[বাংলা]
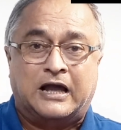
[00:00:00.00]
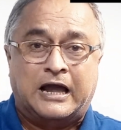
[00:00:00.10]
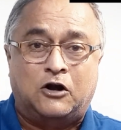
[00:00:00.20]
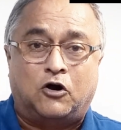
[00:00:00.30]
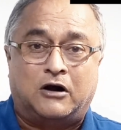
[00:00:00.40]

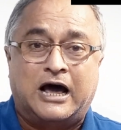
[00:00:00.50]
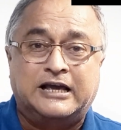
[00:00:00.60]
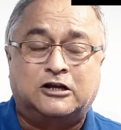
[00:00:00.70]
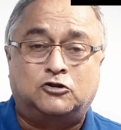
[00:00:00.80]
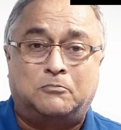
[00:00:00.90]
এ লড়াই
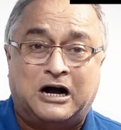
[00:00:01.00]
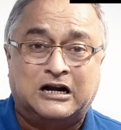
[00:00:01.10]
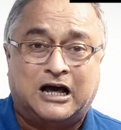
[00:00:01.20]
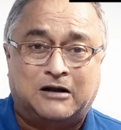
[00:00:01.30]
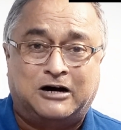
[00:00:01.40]
কিন্তু
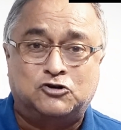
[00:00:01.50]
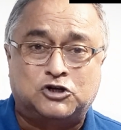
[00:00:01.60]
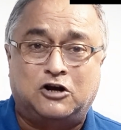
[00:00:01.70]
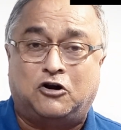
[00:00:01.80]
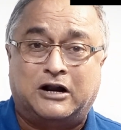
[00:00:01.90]
বাংলার
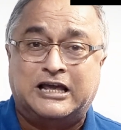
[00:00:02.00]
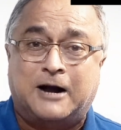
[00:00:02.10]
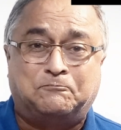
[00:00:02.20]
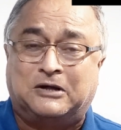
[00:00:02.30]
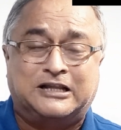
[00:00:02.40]
মানুষের লড়াই
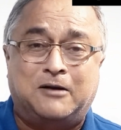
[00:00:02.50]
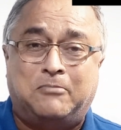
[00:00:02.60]
আপনাদের